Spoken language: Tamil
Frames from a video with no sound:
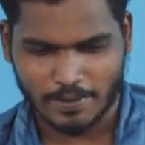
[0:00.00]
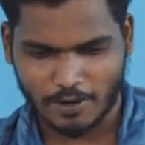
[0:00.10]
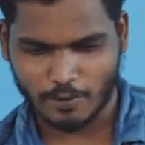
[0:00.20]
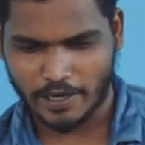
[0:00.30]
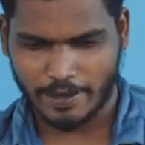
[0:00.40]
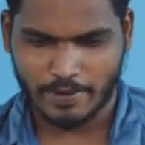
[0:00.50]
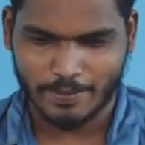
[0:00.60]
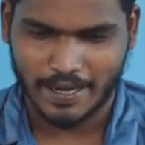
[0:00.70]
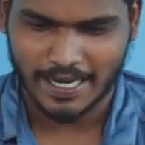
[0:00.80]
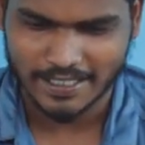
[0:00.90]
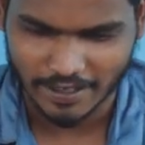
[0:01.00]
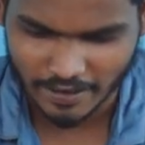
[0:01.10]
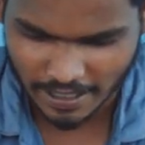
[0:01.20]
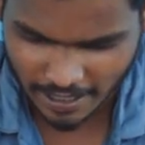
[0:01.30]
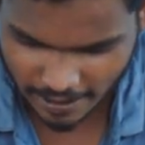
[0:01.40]
அப்படியே ஒரே மாதிரி
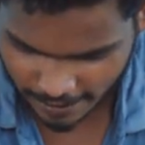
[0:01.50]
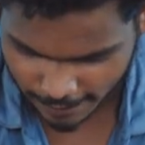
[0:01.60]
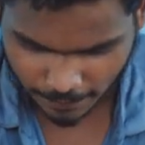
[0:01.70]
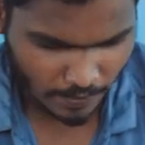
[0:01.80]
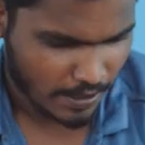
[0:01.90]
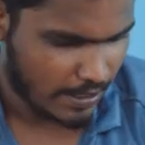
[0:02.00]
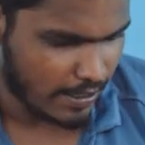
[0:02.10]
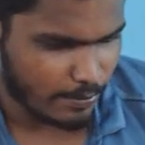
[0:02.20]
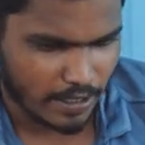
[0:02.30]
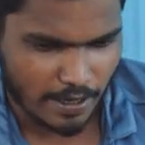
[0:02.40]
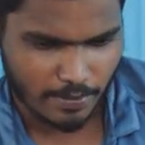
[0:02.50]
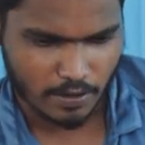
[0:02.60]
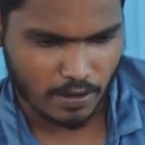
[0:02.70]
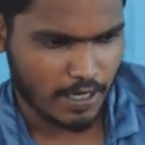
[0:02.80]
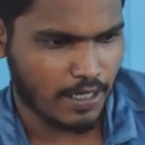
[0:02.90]
பேலன்ஸாகவே நிற்கிது இதுக்கப்புறம் என்ன
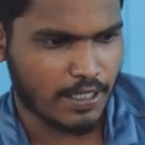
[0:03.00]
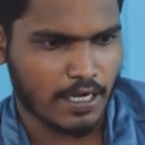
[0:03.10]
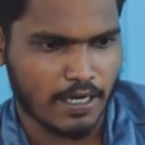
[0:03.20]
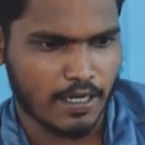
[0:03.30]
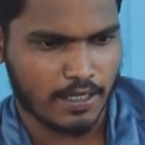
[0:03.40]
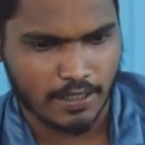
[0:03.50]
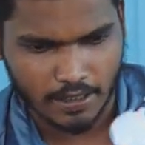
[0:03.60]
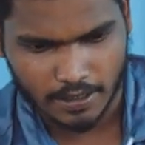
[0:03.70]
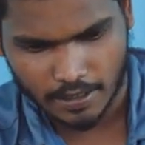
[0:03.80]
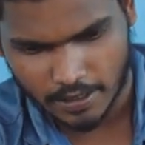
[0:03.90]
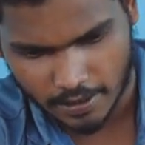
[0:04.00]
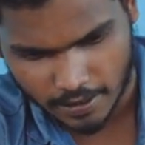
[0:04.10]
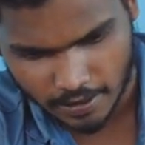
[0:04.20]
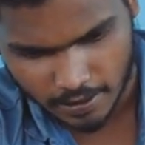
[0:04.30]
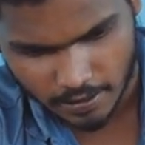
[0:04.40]
பண்ணணும்னா இந்த இருக்குல்ல இதை
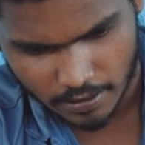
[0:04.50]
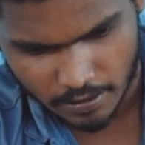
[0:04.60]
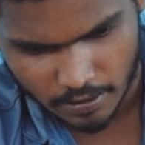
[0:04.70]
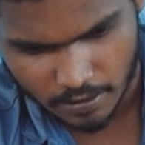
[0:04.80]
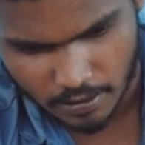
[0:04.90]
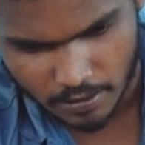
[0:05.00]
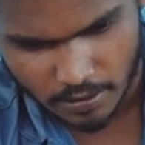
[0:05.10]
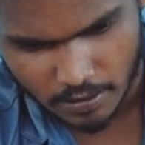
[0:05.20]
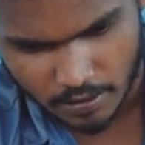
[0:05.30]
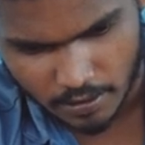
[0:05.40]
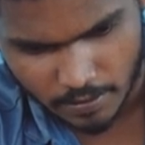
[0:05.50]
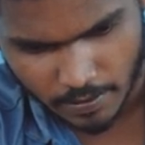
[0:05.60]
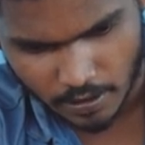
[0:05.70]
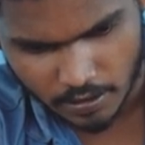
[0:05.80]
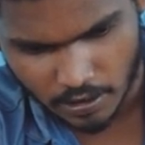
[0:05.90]
எடுத்து இது
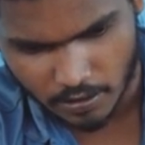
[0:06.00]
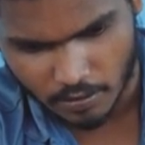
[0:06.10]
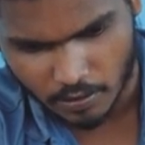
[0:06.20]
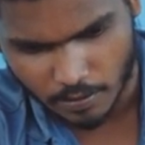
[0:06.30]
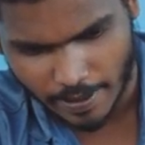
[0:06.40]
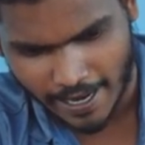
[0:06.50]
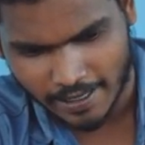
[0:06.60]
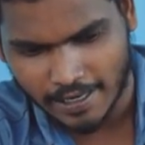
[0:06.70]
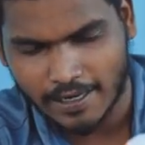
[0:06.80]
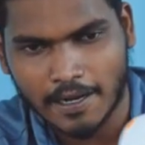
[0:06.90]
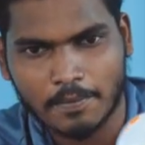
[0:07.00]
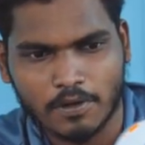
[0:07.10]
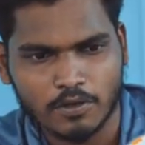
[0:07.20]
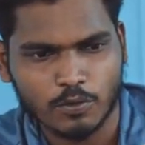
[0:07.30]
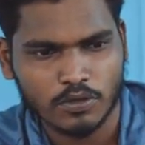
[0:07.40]
மாதிரிலாம் வச்சிடணும் இது ஒரு மேக்னெட்
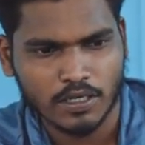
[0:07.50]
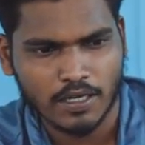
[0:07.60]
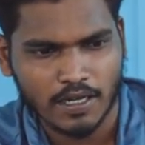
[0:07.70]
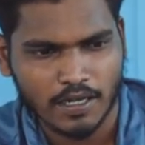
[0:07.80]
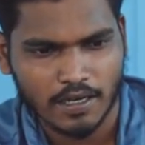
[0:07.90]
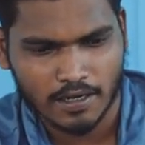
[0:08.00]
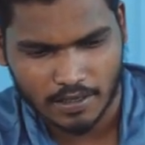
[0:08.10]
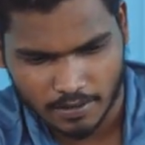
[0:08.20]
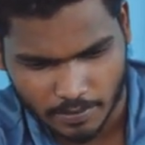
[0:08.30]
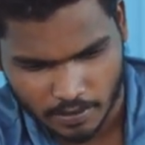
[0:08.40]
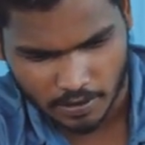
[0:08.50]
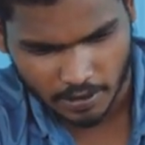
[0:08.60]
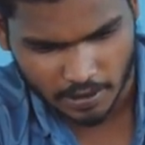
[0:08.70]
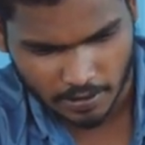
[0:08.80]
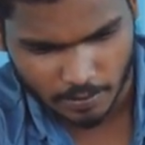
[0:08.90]
டைப்பில் வந்து கொடுத்துருக்காங்க அந்த மாதிரி
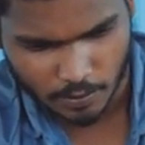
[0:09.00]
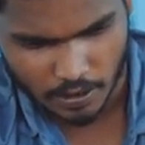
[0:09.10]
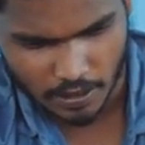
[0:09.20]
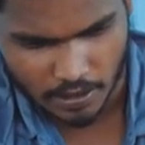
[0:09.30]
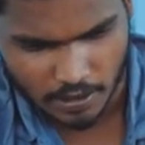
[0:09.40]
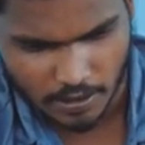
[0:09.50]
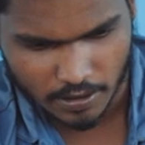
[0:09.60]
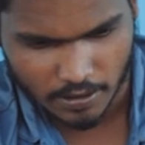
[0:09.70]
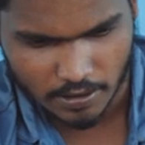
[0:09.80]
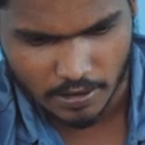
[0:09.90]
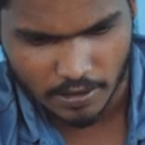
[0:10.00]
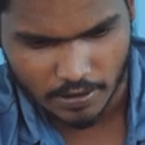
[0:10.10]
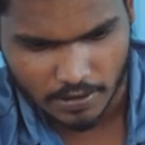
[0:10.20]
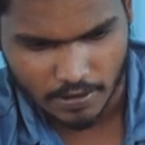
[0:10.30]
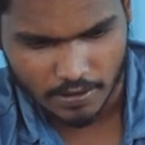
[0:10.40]
லைட்டாக அப்படி ஒட்டிக்குது சி
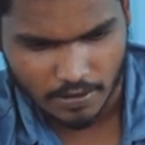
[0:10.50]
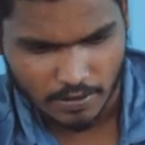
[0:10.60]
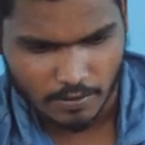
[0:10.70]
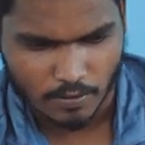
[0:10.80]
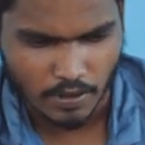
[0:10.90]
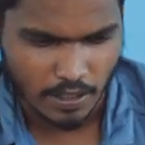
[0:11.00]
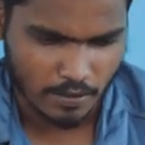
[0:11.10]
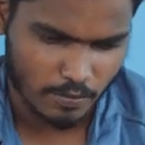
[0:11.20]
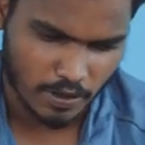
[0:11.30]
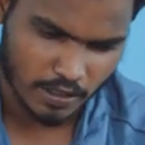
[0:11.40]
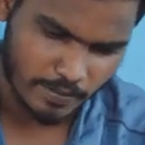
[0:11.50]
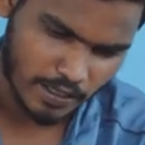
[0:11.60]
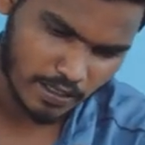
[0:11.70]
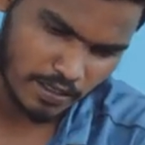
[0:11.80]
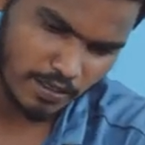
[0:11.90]
உள்ளே இருக்கும் போல் அந்த
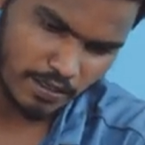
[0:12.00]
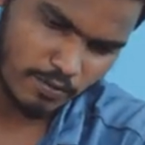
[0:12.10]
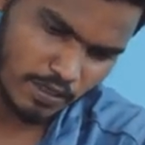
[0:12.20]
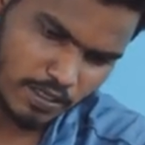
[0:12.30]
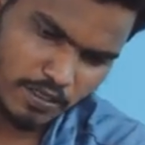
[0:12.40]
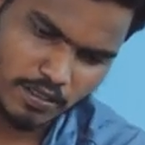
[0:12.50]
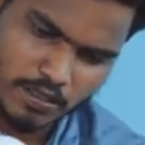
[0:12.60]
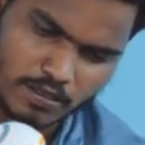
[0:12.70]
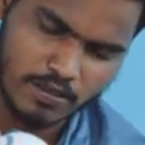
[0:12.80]
மேக்னெட்டில் ஒட்டிக்குது இது